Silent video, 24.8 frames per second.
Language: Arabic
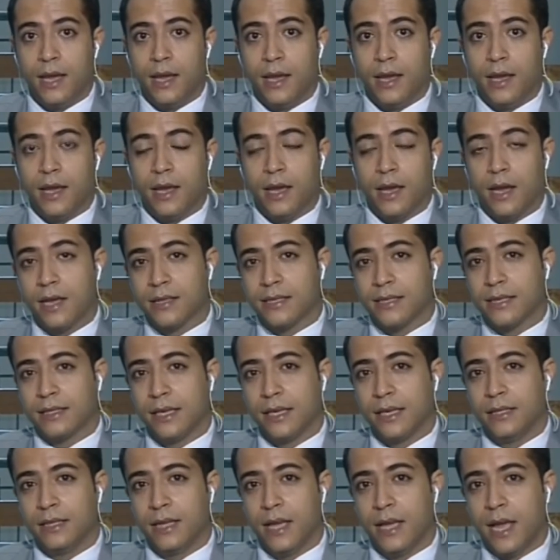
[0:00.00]

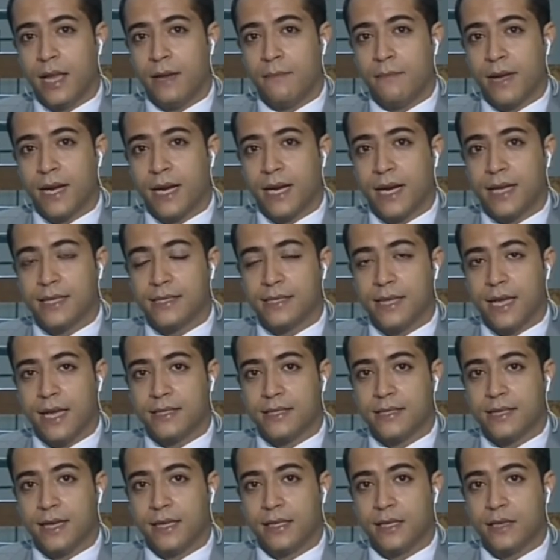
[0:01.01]
خاصه المركز
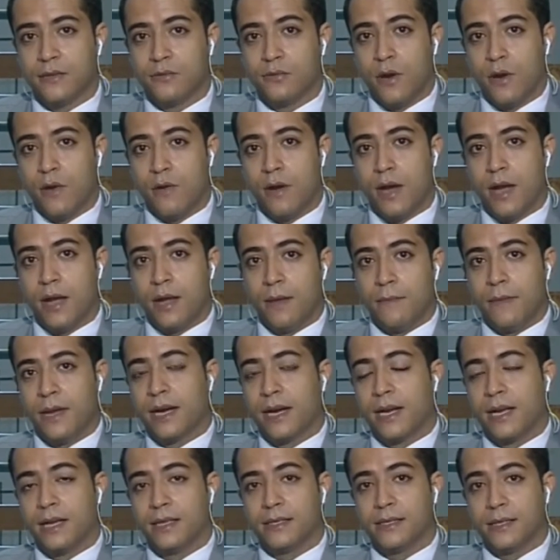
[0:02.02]
السادس وهو
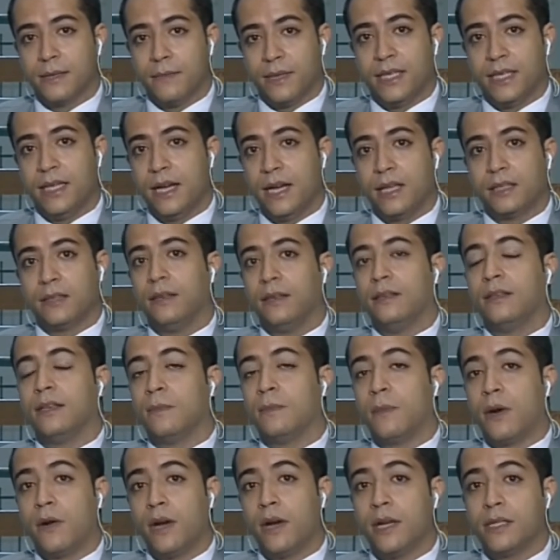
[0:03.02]
مركز مدينه
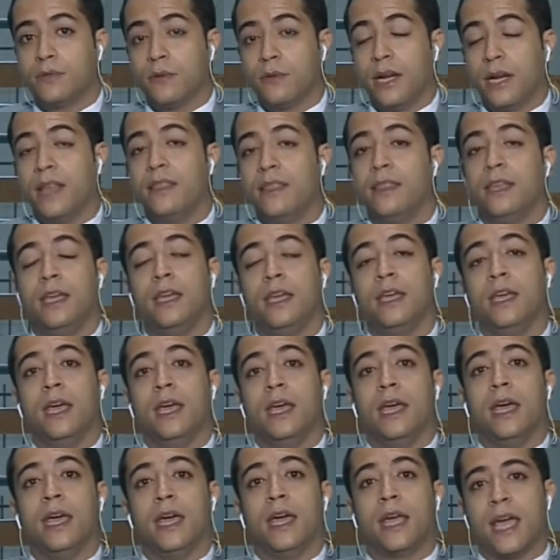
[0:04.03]
درمواس والذي
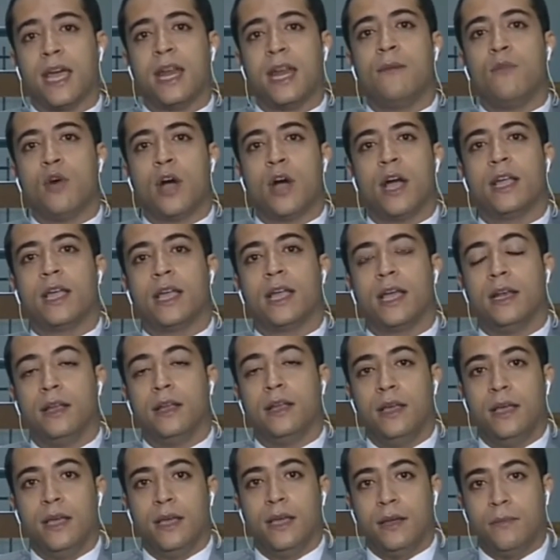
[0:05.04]
كان مؤجل
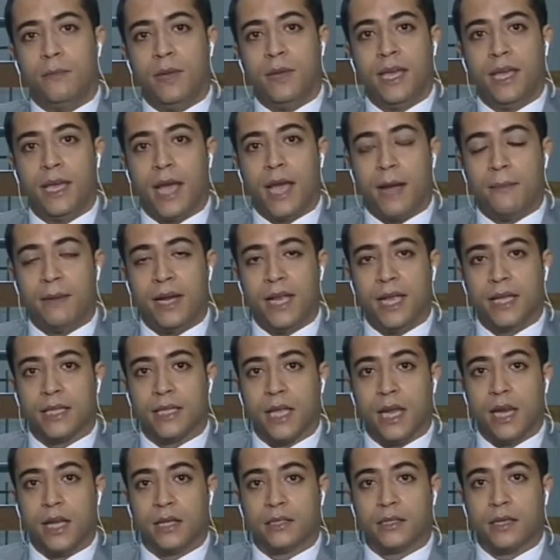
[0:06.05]
بعمليه
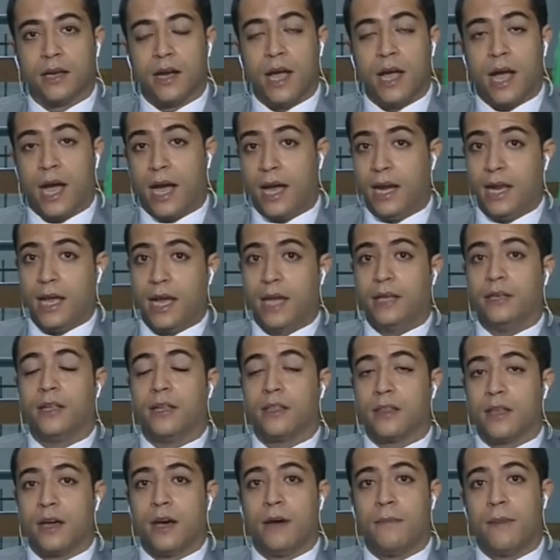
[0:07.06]
الاقتراع على على
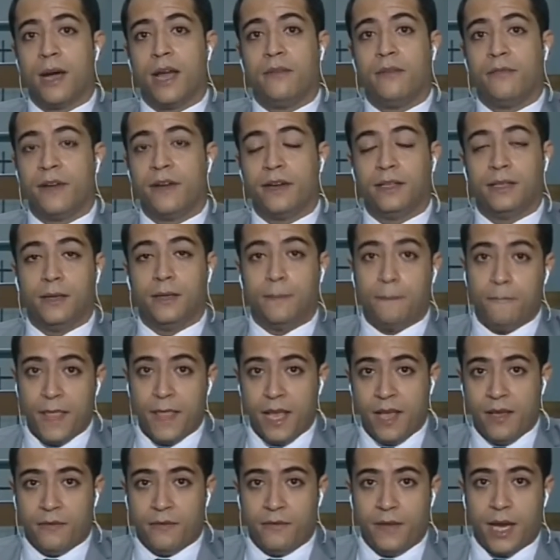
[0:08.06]
النظام الفردي
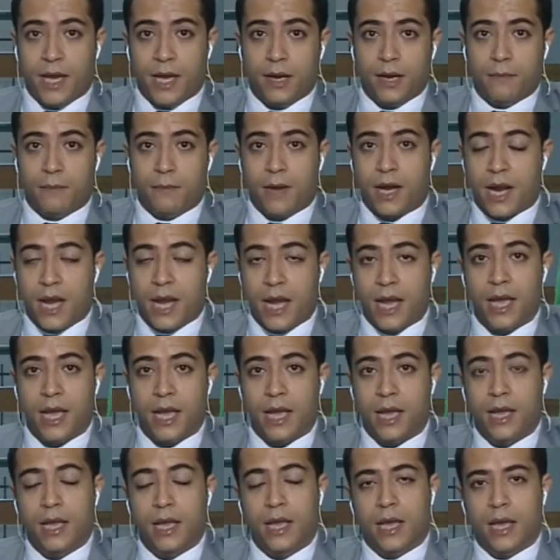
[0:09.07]
في المرحلة
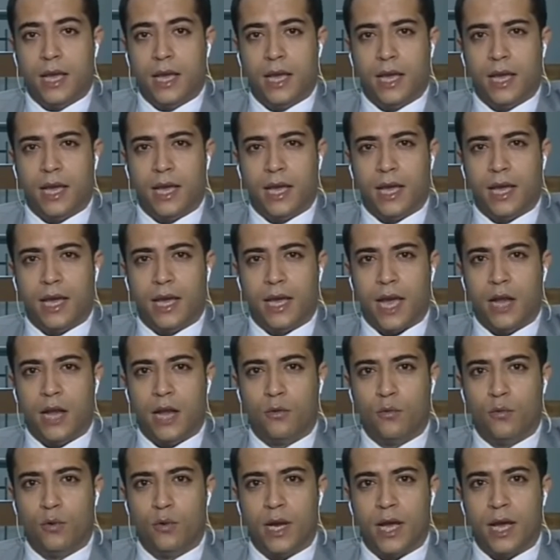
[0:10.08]
آه، آه،
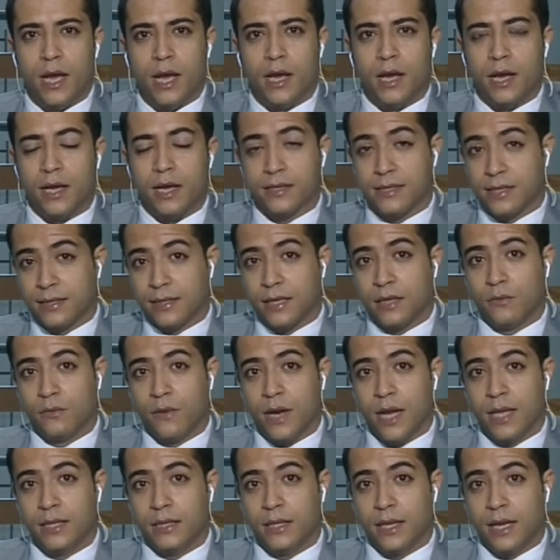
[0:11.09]
الأولى خاصة
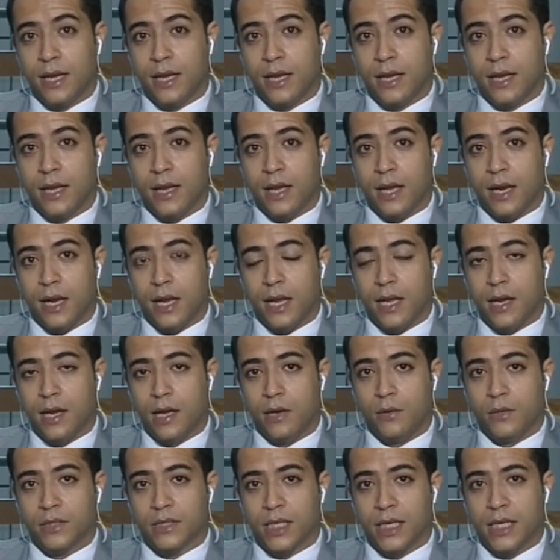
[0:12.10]
وأن آه، الهيئة
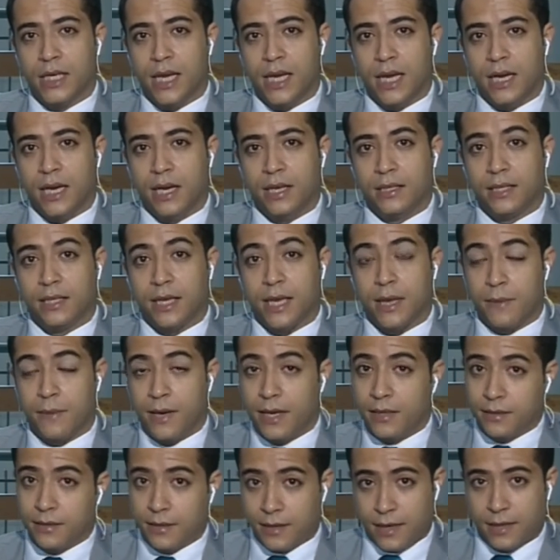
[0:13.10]
الوطنية
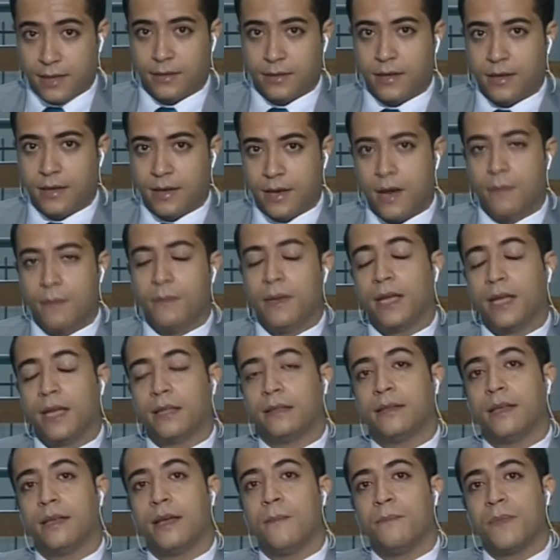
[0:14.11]
للانتخابات قد
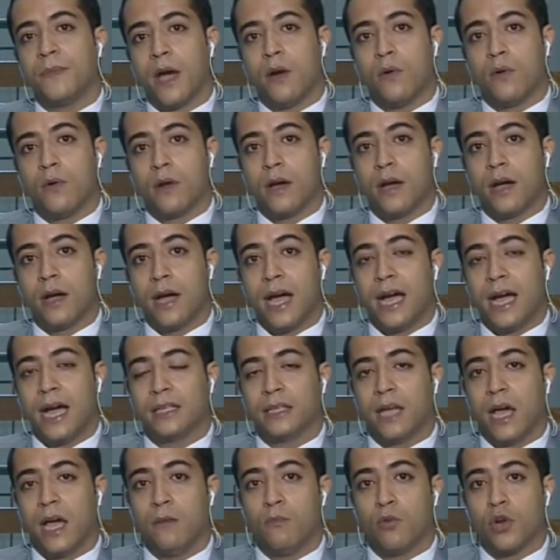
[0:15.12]
قبلت أوراق أحد
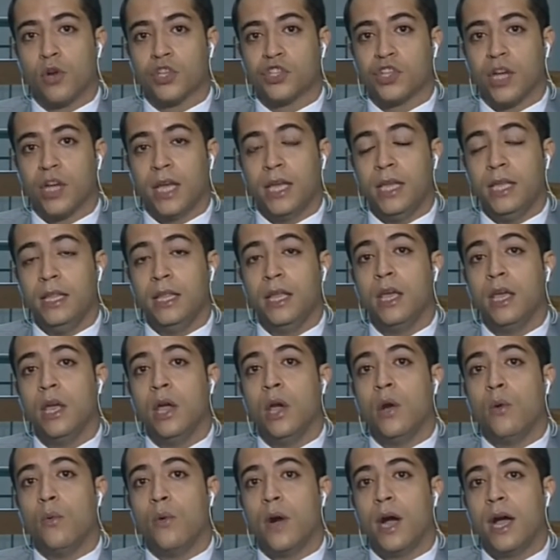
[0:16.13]
المرشحين
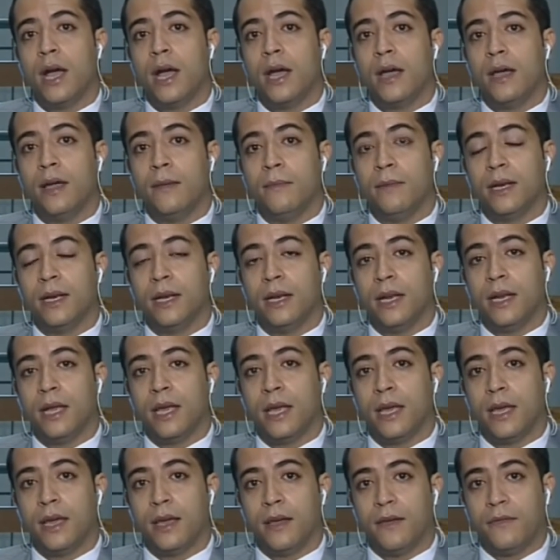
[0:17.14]
ومن
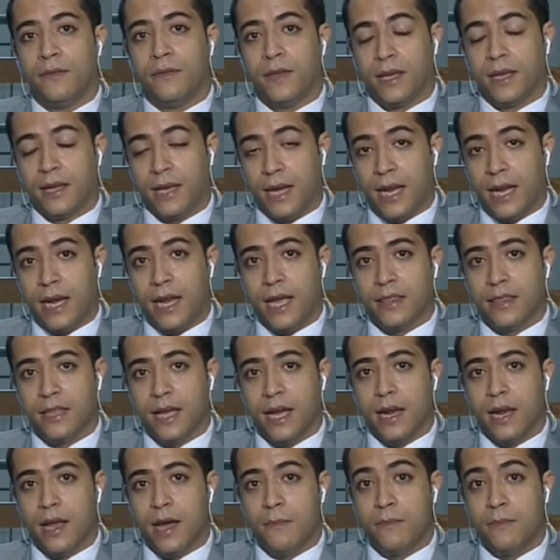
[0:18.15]
في خلال هذا
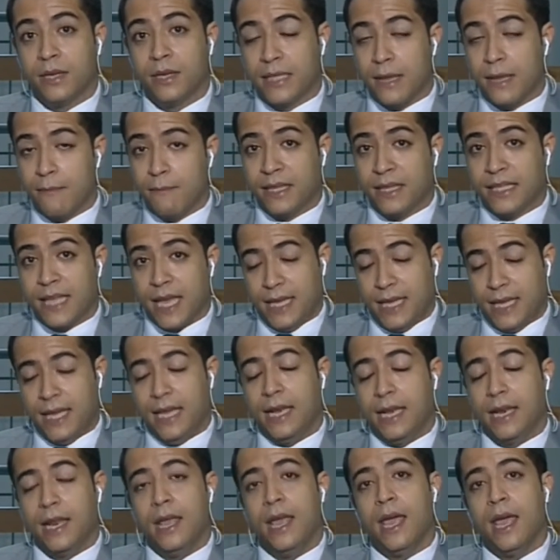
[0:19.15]
الأمر تم
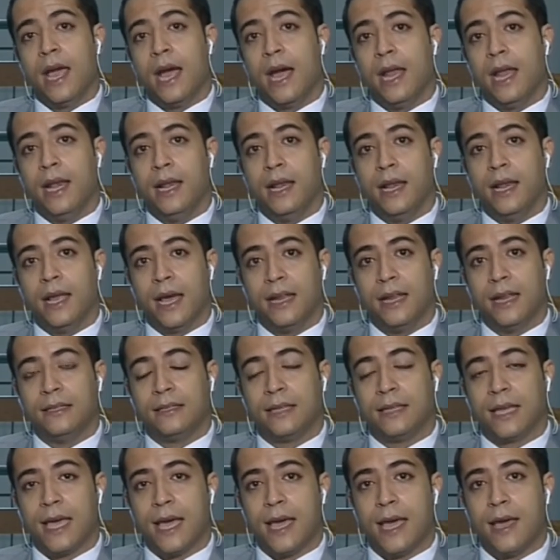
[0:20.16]
تأجيل
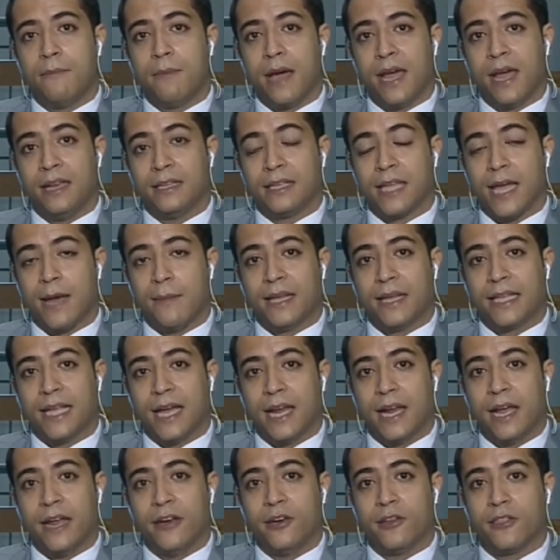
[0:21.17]
الانتخاب الانتخابات
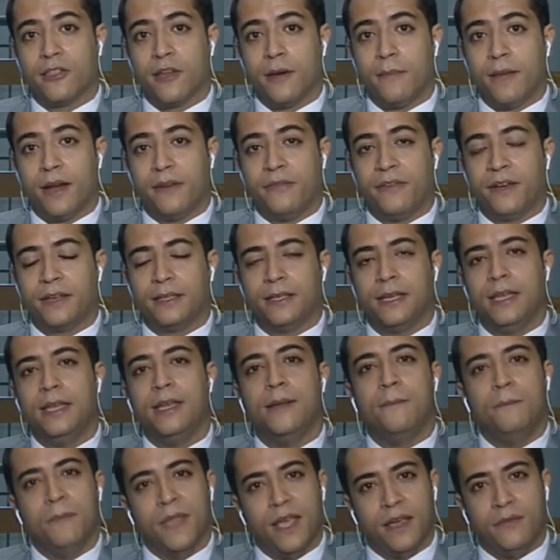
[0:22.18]
على النظام الفردي
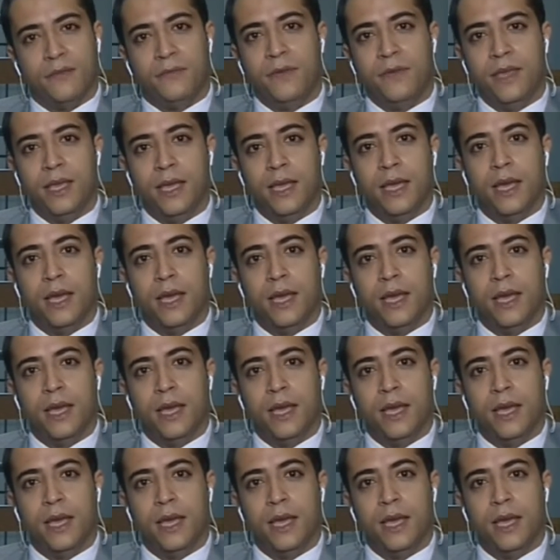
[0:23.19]
في